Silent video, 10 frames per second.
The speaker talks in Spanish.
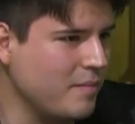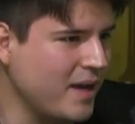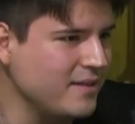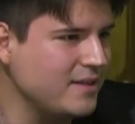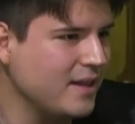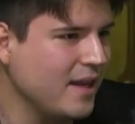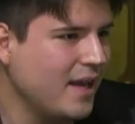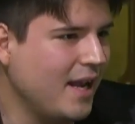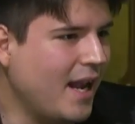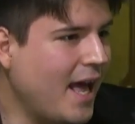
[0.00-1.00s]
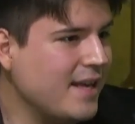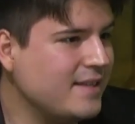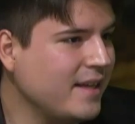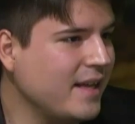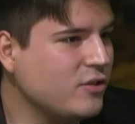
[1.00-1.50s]
más, la
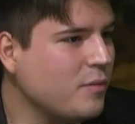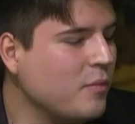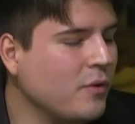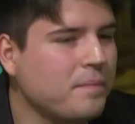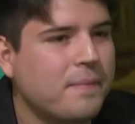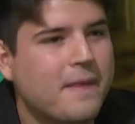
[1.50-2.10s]
hacen, es como,